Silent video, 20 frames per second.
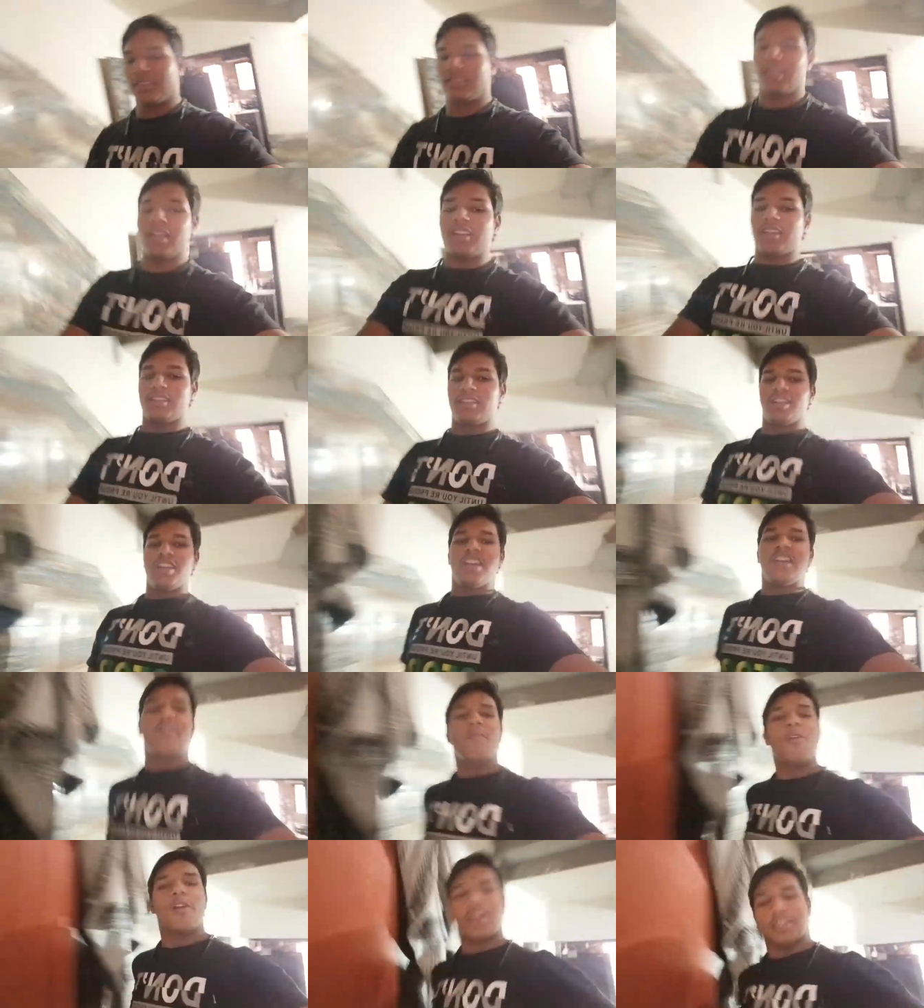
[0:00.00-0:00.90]
अदरक
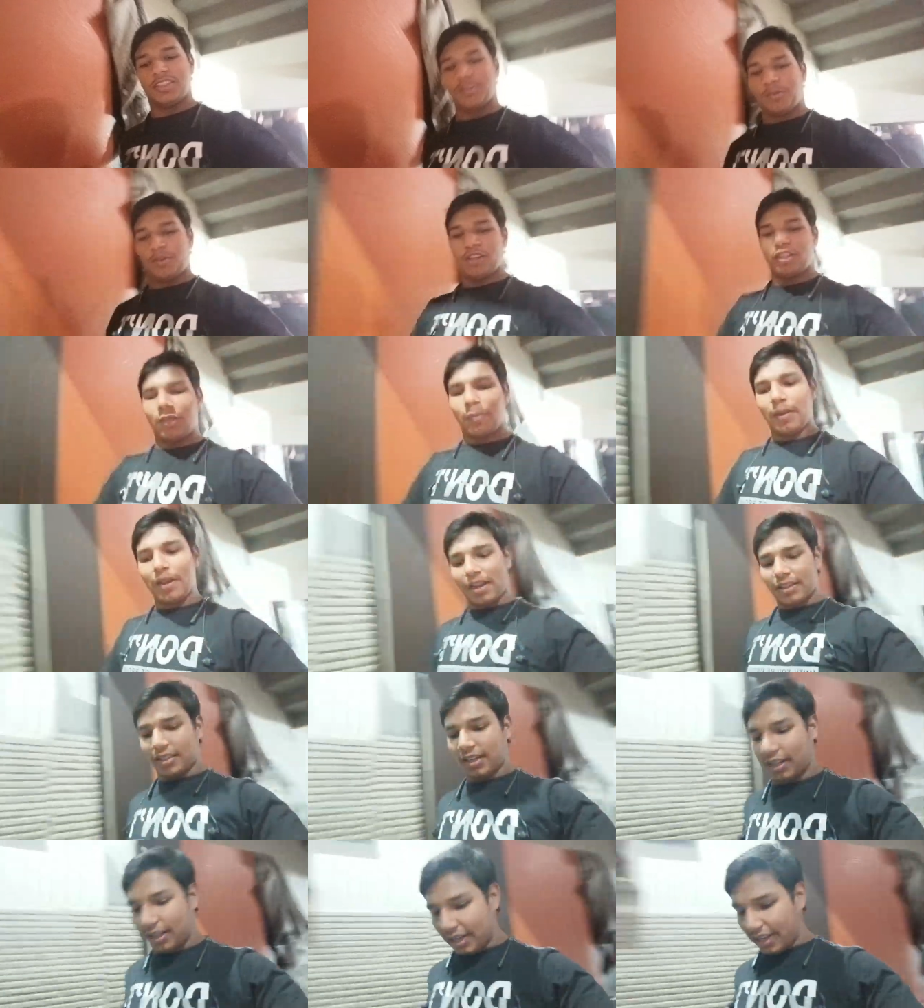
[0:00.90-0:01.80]
वो खत्म हो गई था तो पहले
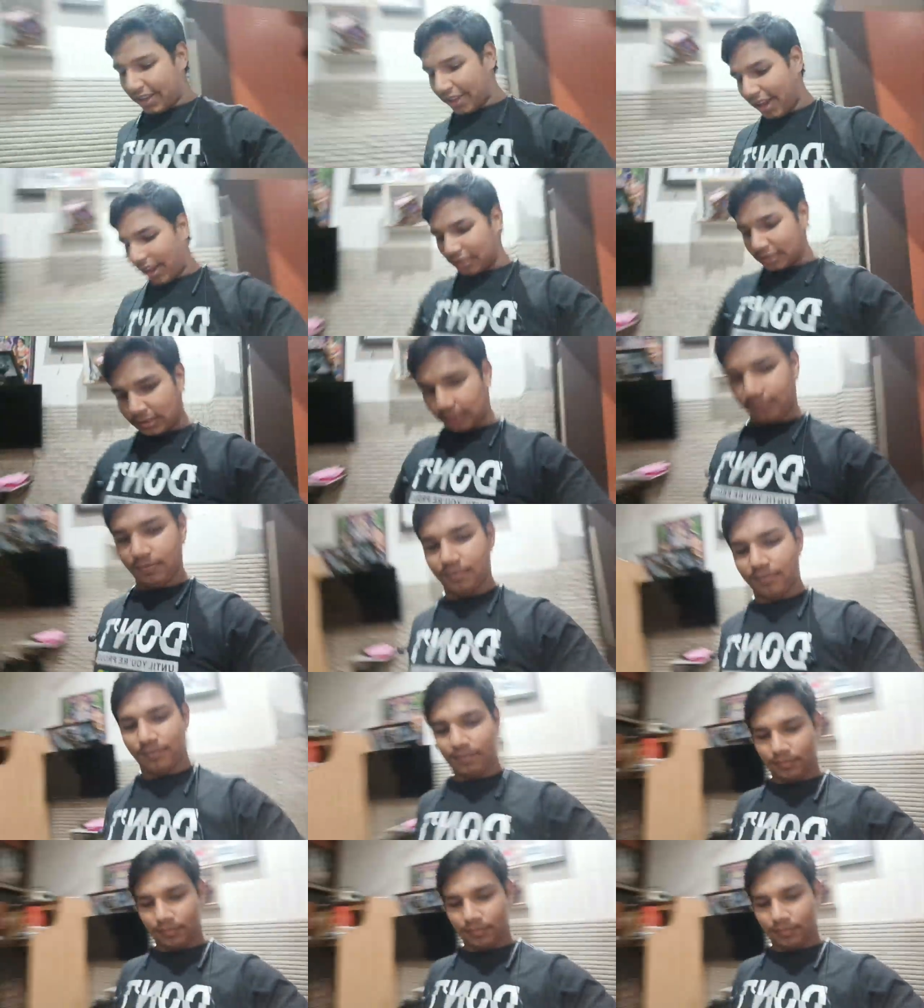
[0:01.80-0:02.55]
अदरक लेके आता हूँ